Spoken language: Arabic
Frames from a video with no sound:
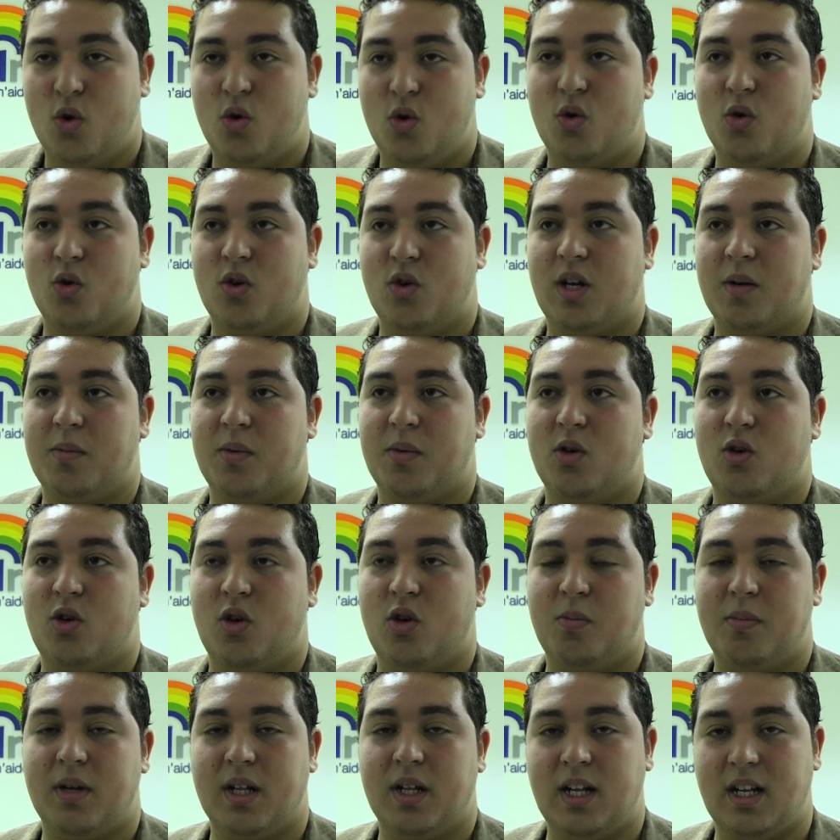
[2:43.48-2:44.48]
وكنبغي
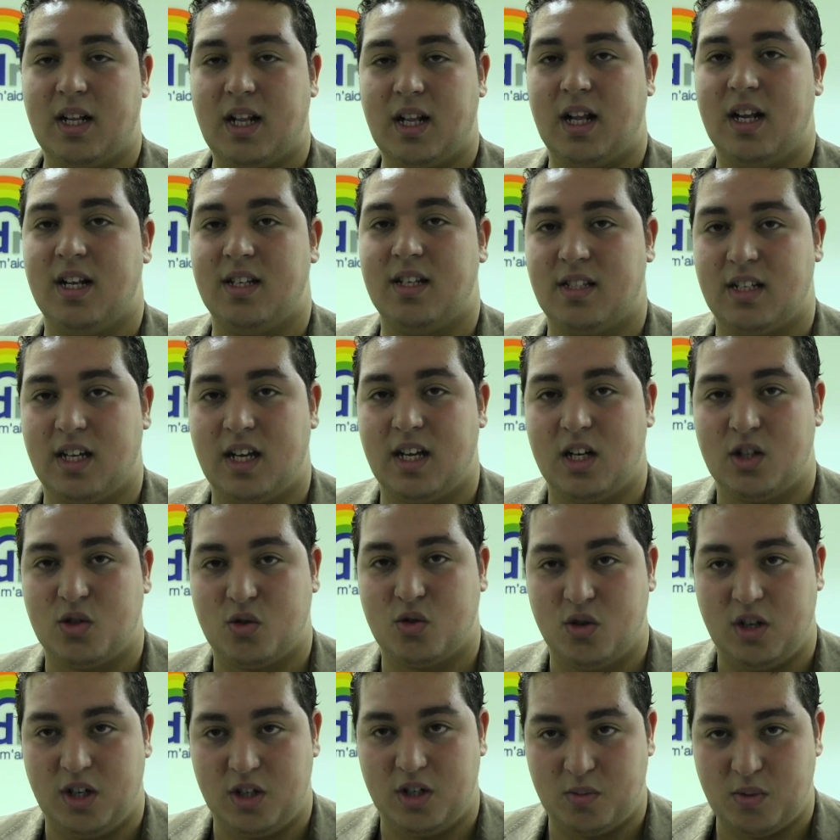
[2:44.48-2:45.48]
نقول لهم هذه الاطلاله الصغيره
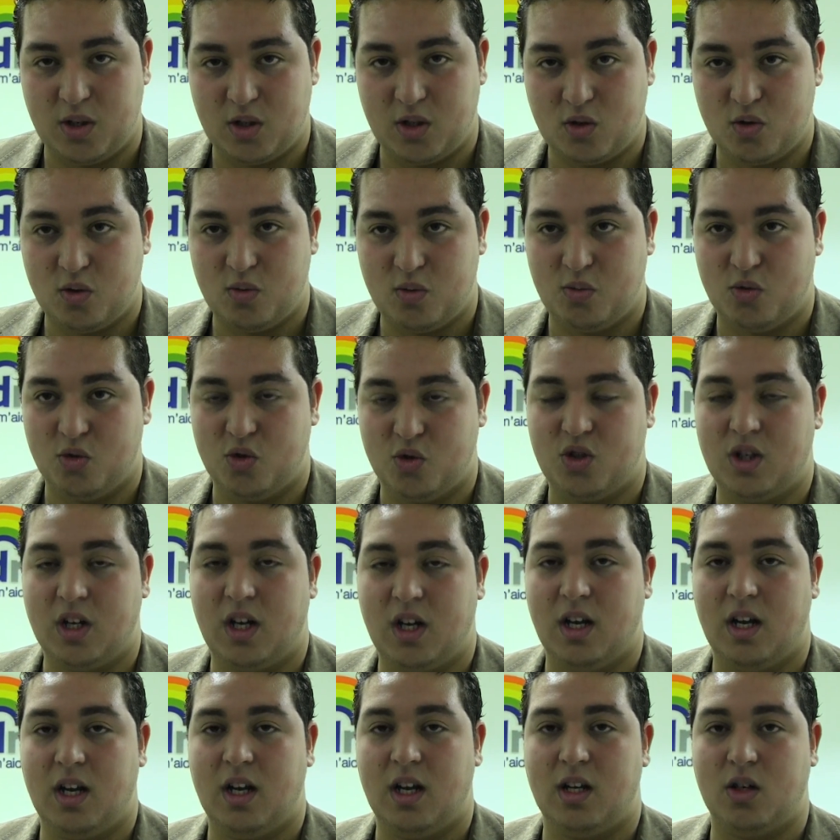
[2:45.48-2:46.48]
تكون عجبتكم وان
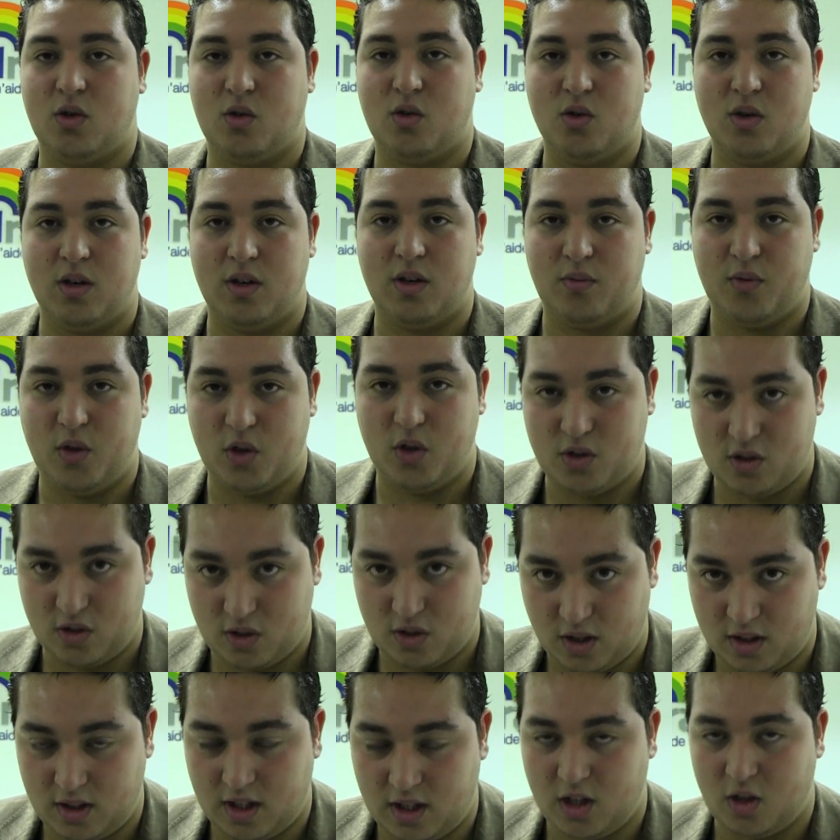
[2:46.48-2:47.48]
شاء الله نكون في حسن
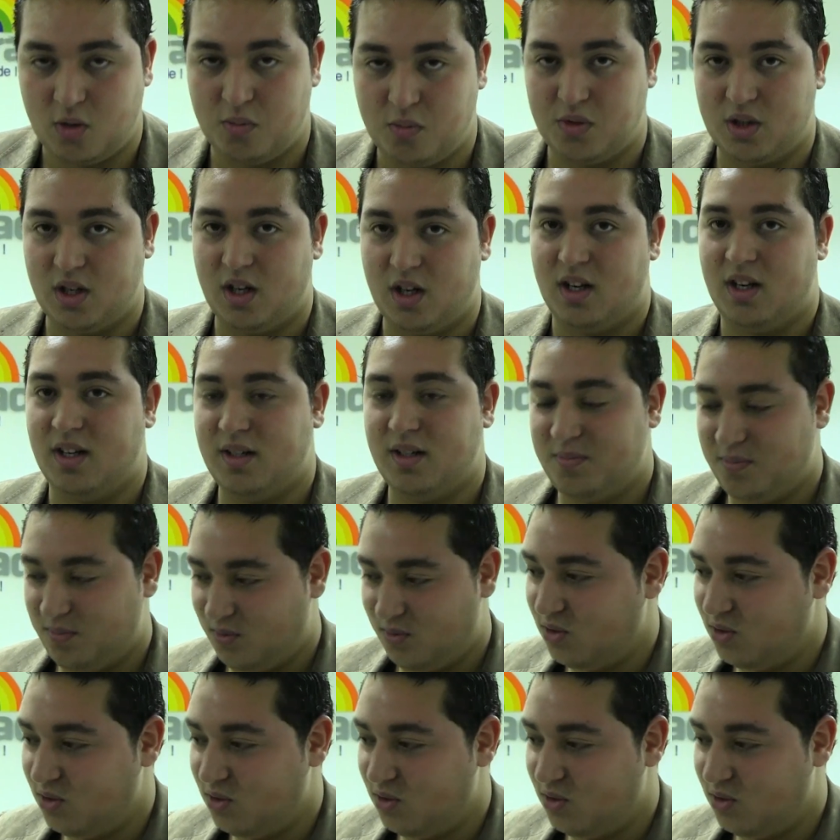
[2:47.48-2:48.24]
الظن ديالكم شكرا